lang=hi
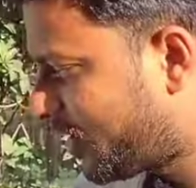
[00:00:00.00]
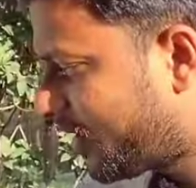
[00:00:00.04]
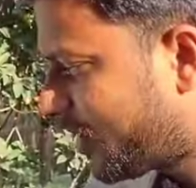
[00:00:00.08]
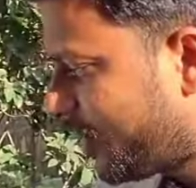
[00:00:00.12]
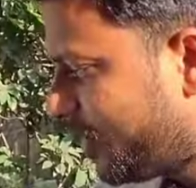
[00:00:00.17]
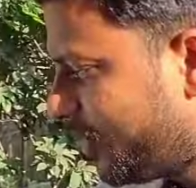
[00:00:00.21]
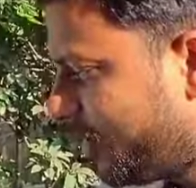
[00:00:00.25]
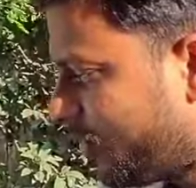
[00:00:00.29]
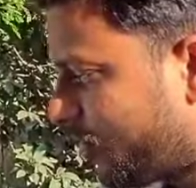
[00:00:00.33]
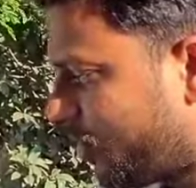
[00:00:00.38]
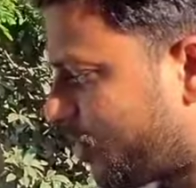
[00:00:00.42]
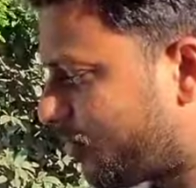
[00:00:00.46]
रहा
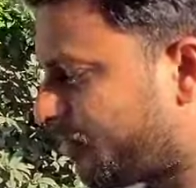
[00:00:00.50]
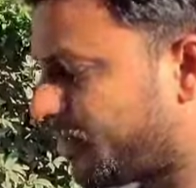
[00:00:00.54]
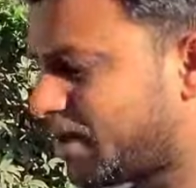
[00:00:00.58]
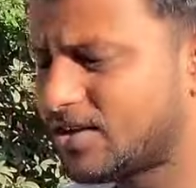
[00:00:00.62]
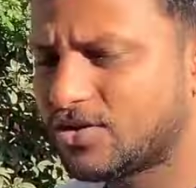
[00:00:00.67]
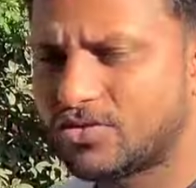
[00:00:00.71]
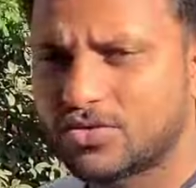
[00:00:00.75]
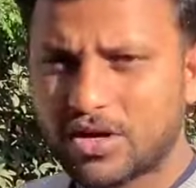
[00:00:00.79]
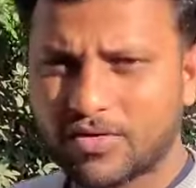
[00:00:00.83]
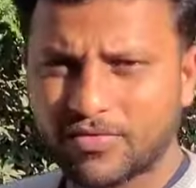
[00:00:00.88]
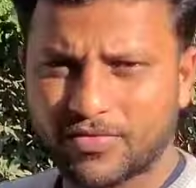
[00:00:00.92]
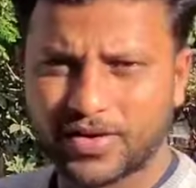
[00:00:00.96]
है और मेरा
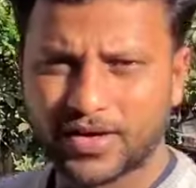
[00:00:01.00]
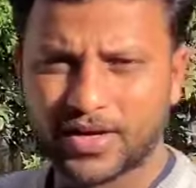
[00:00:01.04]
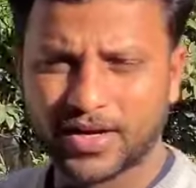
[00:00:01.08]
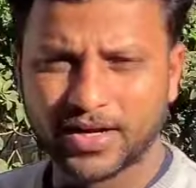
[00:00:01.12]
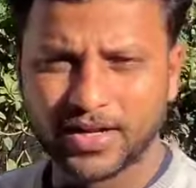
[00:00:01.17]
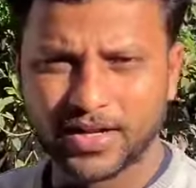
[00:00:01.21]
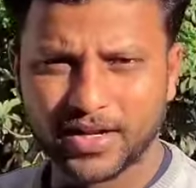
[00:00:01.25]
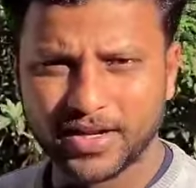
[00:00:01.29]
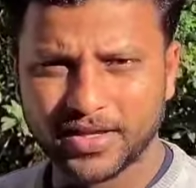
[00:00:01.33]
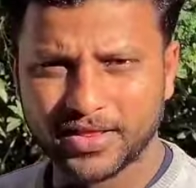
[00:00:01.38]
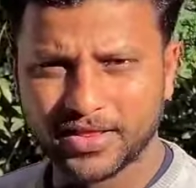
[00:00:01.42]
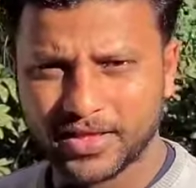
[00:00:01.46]
जो अफ्रीकन
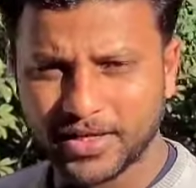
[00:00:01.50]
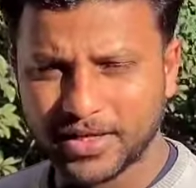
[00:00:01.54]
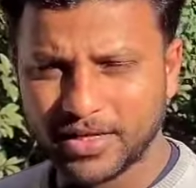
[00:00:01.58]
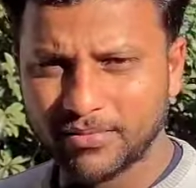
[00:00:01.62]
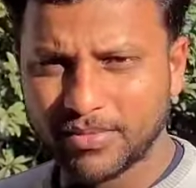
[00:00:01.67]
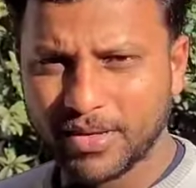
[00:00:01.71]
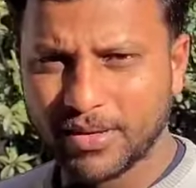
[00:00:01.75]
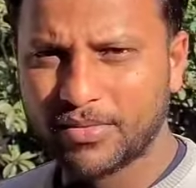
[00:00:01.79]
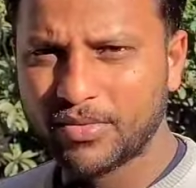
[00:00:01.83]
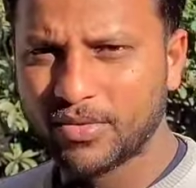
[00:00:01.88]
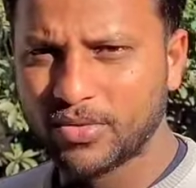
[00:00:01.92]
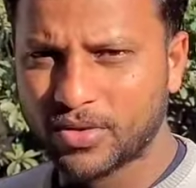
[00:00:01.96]
ग्रे तीन
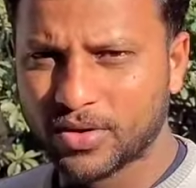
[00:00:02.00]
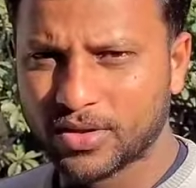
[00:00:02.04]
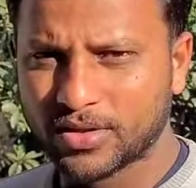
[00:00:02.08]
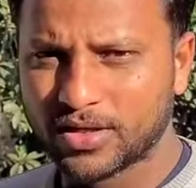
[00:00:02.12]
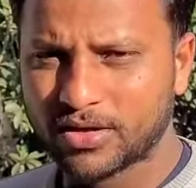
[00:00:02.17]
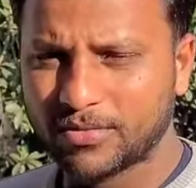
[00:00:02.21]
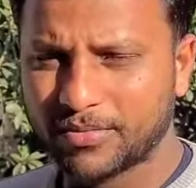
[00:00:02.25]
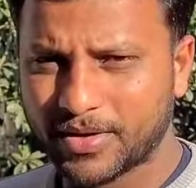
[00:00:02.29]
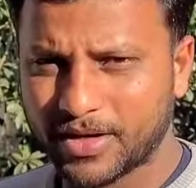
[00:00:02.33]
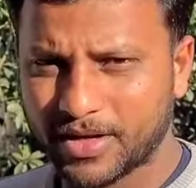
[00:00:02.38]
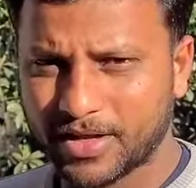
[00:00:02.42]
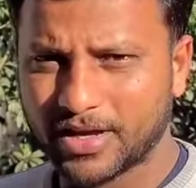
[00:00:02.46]
बेबी हुआ
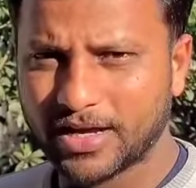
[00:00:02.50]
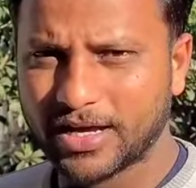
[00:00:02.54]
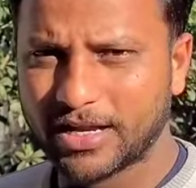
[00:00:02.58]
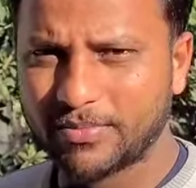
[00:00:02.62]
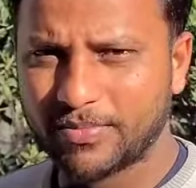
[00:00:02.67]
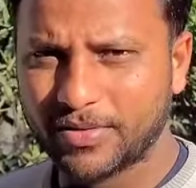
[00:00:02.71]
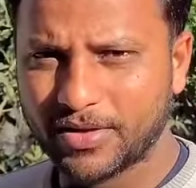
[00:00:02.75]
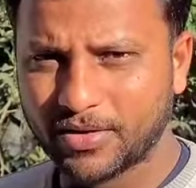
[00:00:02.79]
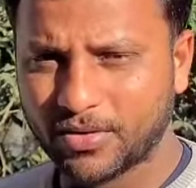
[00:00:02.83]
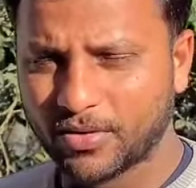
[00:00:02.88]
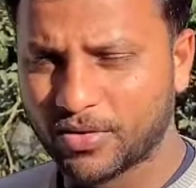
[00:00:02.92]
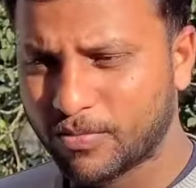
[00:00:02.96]
था मेरा घर
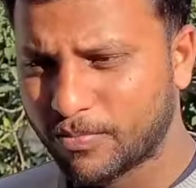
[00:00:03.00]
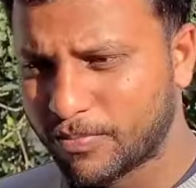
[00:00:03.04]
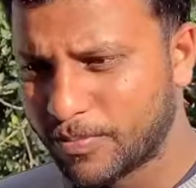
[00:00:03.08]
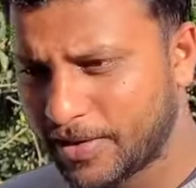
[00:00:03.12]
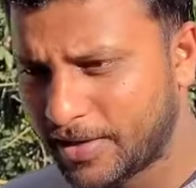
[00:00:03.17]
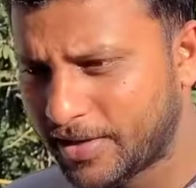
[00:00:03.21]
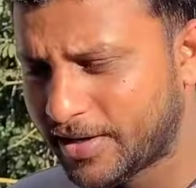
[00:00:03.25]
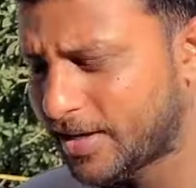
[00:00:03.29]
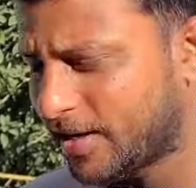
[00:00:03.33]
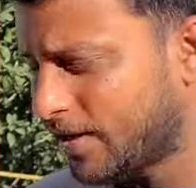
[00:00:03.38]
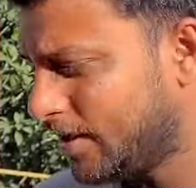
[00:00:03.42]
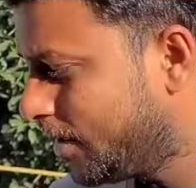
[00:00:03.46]
पे
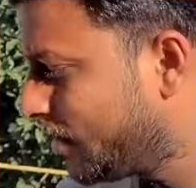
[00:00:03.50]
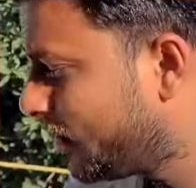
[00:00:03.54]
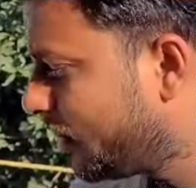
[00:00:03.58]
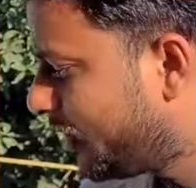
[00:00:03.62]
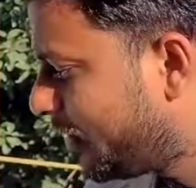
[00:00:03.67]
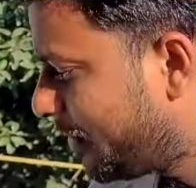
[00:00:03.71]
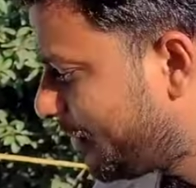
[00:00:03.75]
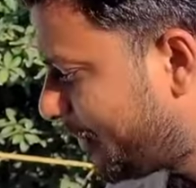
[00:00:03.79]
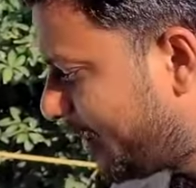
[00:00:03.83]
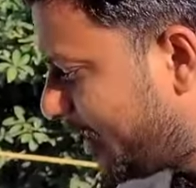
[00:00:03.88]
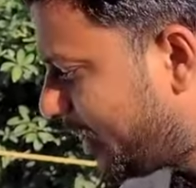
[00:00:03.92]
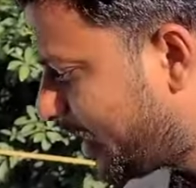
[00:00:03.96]
मेड है
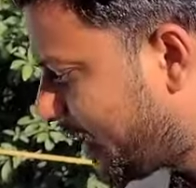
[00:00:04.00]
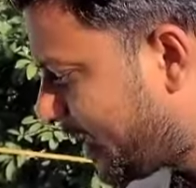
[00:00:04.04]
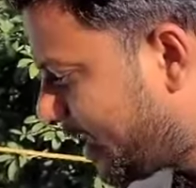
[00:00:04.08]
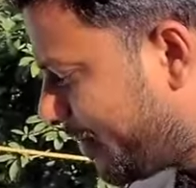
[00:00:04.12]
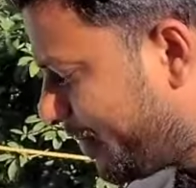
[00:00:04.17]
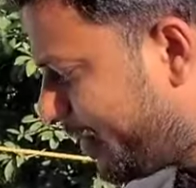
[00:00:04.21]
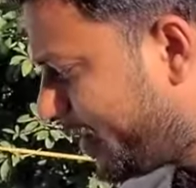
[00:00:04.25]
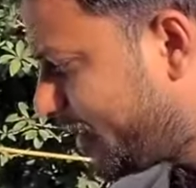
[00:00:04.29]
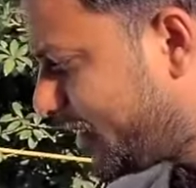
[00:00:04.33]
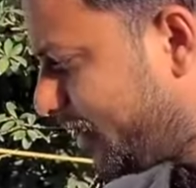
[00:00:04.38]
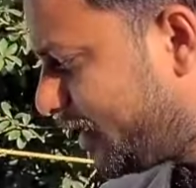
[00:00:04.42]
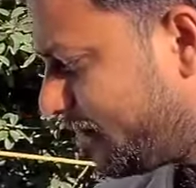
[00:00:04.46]
मेरे घर
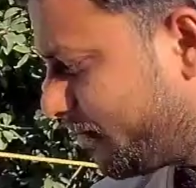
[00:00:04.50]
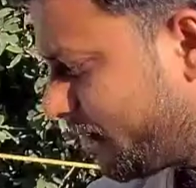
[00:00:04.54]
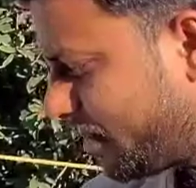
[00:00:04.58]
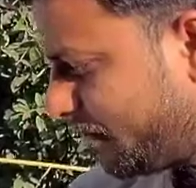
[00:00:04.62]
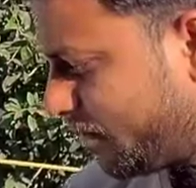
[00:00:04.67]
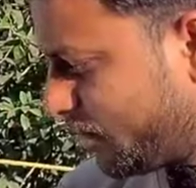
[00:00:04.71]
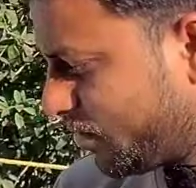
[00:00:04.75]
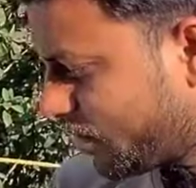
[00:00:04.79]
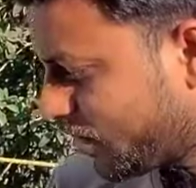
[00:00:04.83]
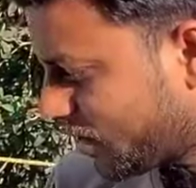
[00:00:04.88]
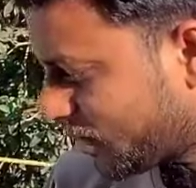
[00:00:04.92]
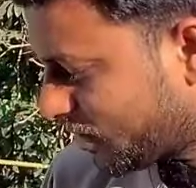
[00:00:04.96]
पे तीन बेबी
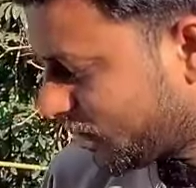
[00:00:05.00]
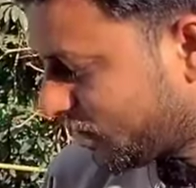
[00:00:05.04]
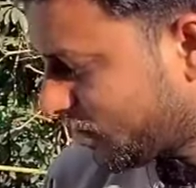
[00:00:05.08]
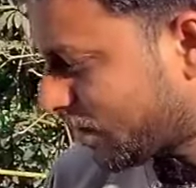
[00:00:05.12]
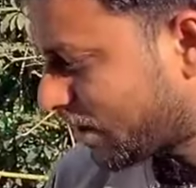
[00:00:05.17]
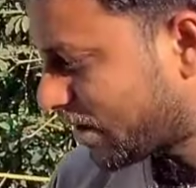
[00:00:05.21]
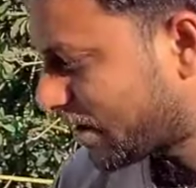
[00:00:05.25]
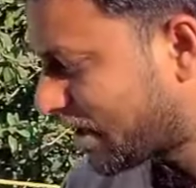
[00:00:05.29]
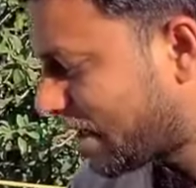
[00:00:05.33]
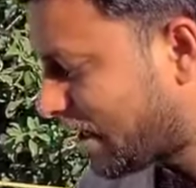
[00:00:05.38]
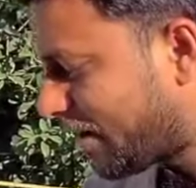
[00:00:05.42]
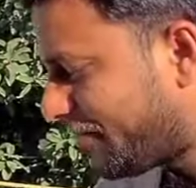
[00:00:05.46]
हुआ था
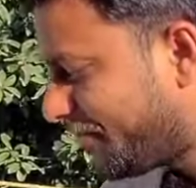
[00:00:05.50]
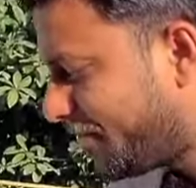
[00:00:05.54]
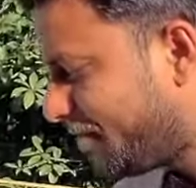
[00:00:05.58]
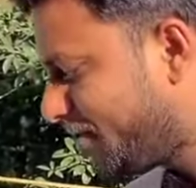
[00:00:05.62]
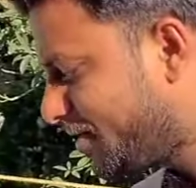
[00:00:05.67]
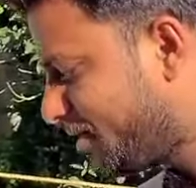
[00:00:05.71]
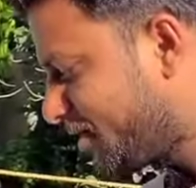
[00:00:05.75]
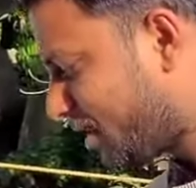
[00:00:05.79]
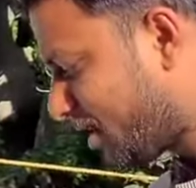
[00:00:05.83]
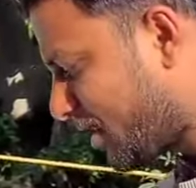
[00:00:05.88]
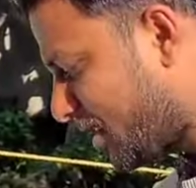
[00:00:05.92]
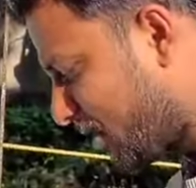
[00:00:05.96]
और
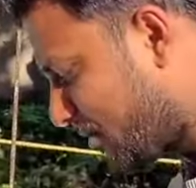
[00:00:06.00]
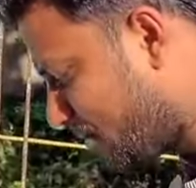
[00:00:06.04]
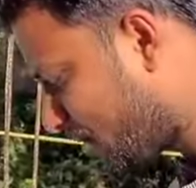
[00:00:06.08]
काफ़ी ज़्यादा